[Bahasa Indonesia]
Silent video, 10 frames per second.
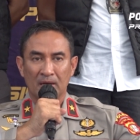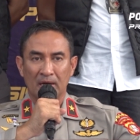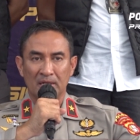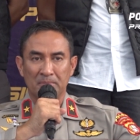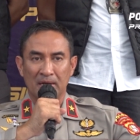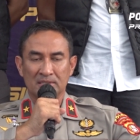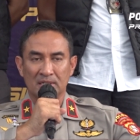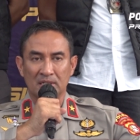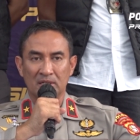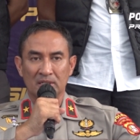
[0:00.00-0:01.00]
Nah, ini
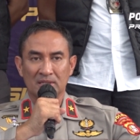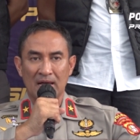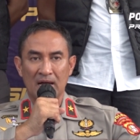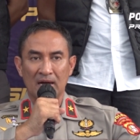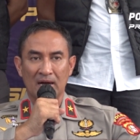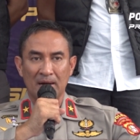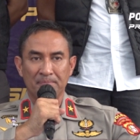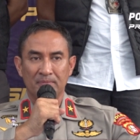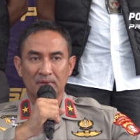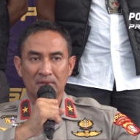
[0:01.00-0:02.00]
berhasil
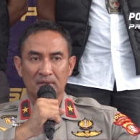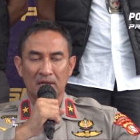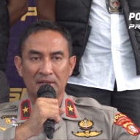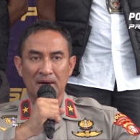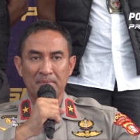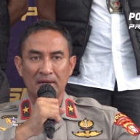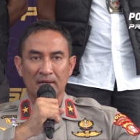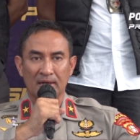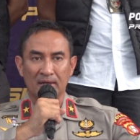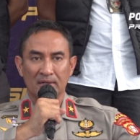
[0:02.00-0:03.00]
ditangkap dan
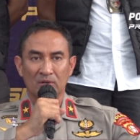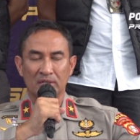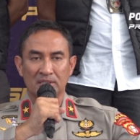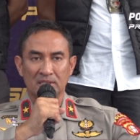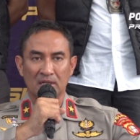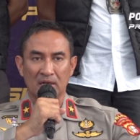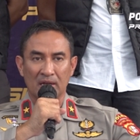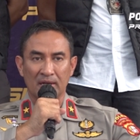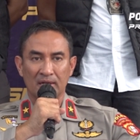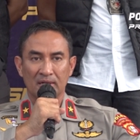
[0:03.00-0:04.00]
diamankan oleh
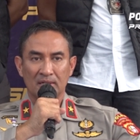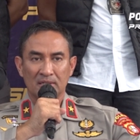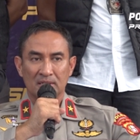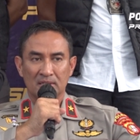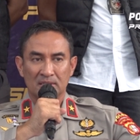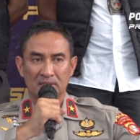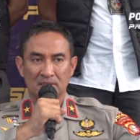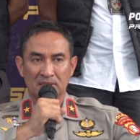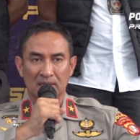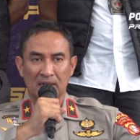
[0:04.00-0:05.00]
jajaran
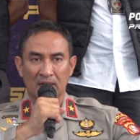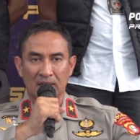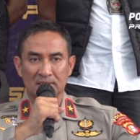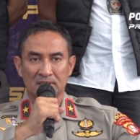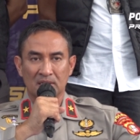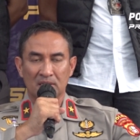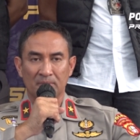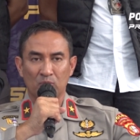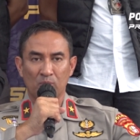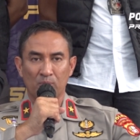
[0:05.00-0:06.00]
Jatanras di
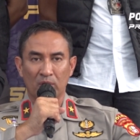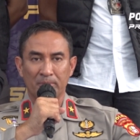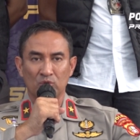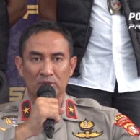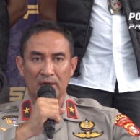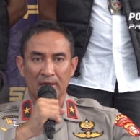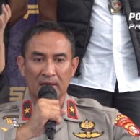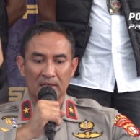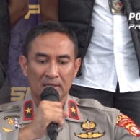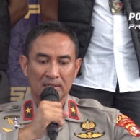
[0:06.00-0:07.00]
Timkum Polda Metro
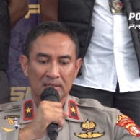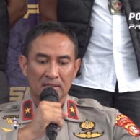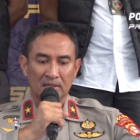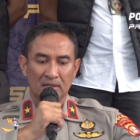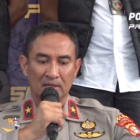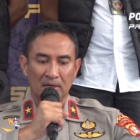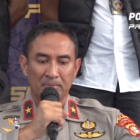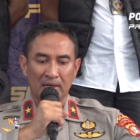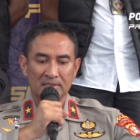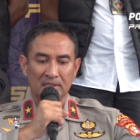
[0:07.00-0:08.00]
Jaya dan
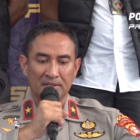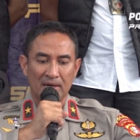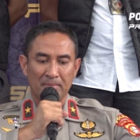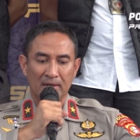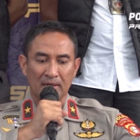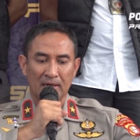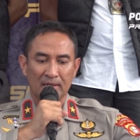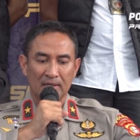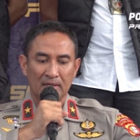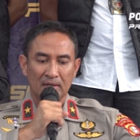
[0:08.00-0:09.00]
berhasil
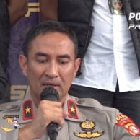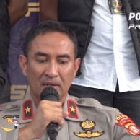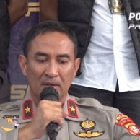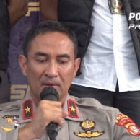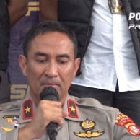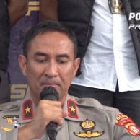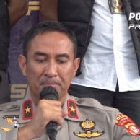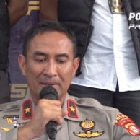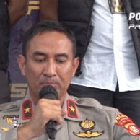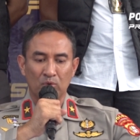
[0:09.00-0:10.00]
diamankan
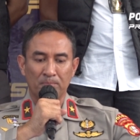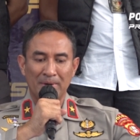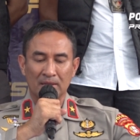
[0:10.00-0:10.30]
44